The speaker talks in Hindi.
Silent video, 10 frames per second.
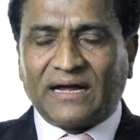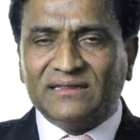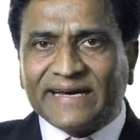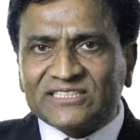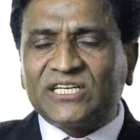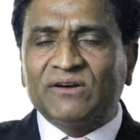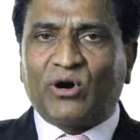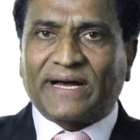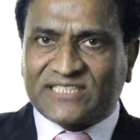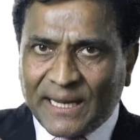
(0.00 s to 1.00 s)
अंदर से
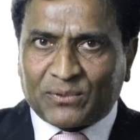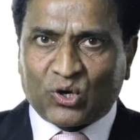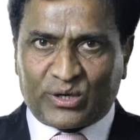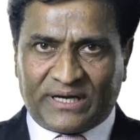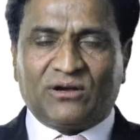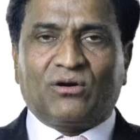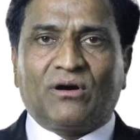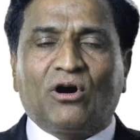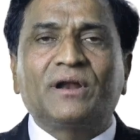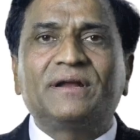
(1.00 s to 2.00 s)
वो एक्सेप्ट हो गई
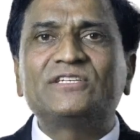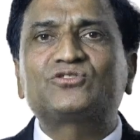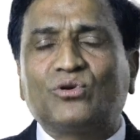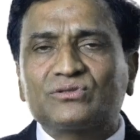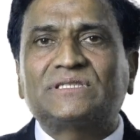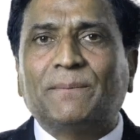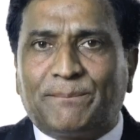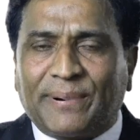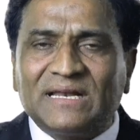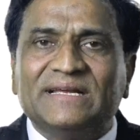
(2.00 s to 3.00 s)
और इसको
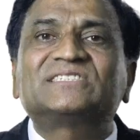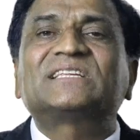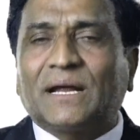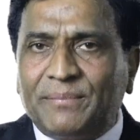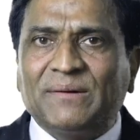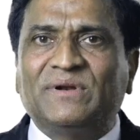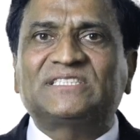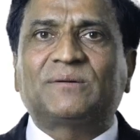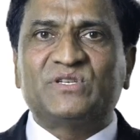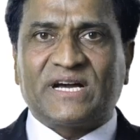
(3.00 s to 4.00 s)
सिंपल इस तरह भी हमने
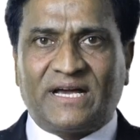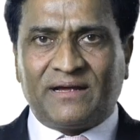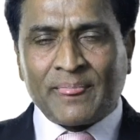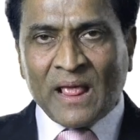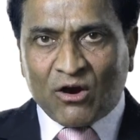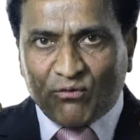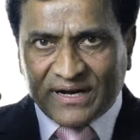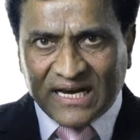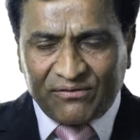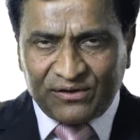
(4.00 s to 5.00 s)
समझा है
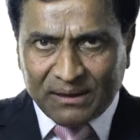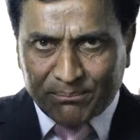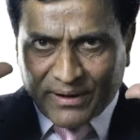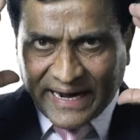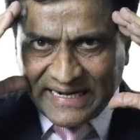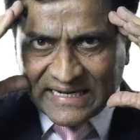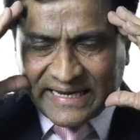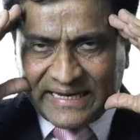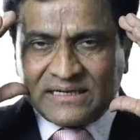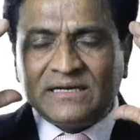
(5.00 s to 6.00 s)
वट एवर योर माइंड
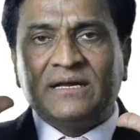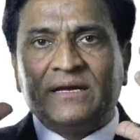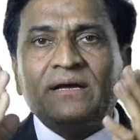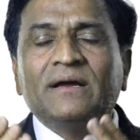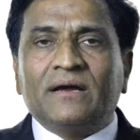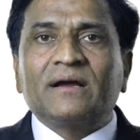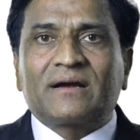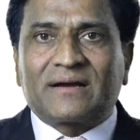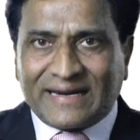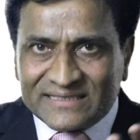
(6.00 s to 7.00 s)
कैन
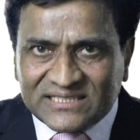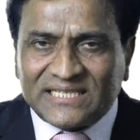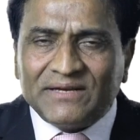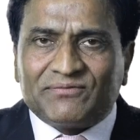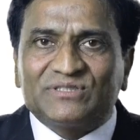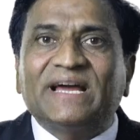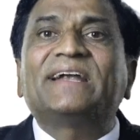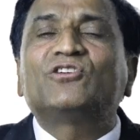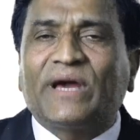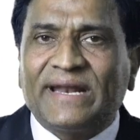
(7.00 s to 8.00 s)
कंसीव
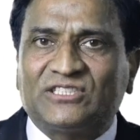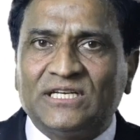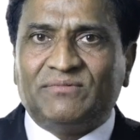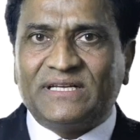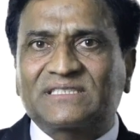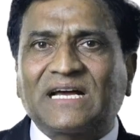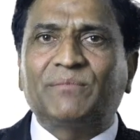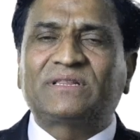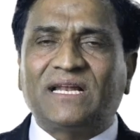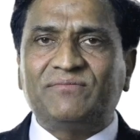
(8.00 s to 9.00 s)
दैट यू कैन अचीव इसका
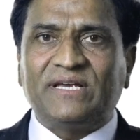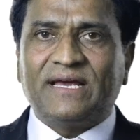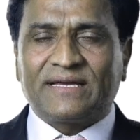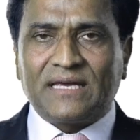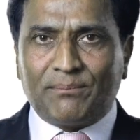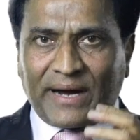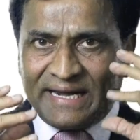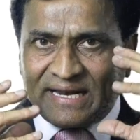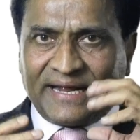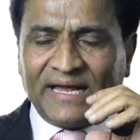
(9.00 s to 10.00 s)
मतलब यह है कि
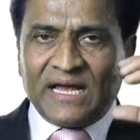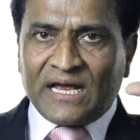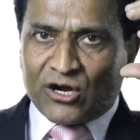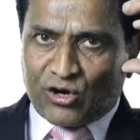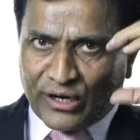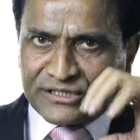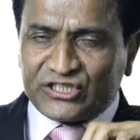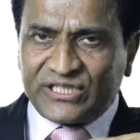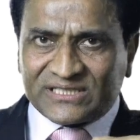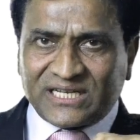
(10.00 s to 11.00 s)
माइंड ने
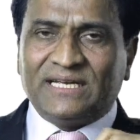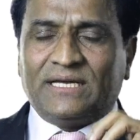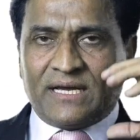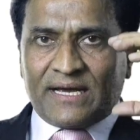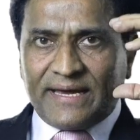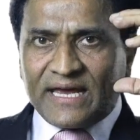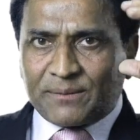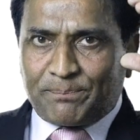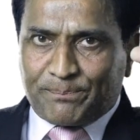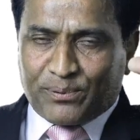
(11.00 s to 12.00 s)
कॉन्शियसली
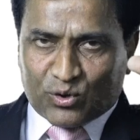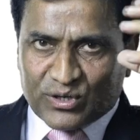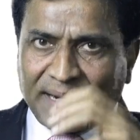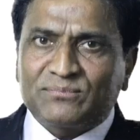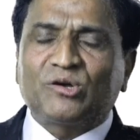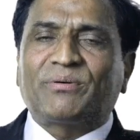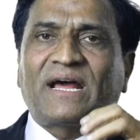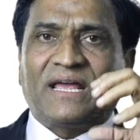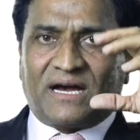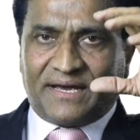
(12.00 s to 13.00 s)
एक प्रोग्राम तो
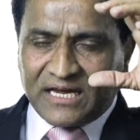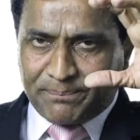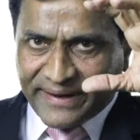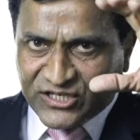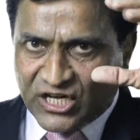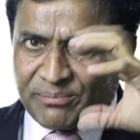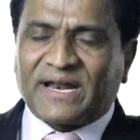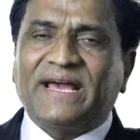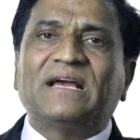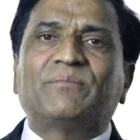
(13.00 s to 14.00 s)
बनाया एक पिक्चर
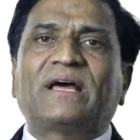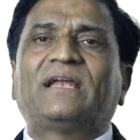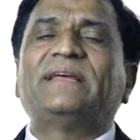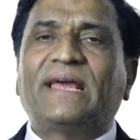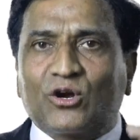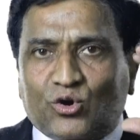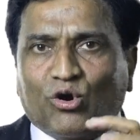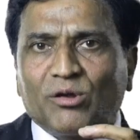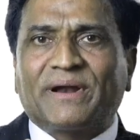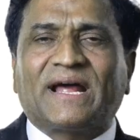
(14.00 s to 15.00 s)
बनाई हमारे लिए एक
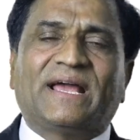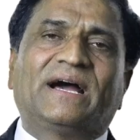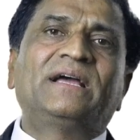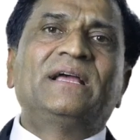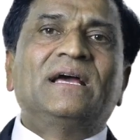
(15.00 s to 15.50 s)
गोल बनाया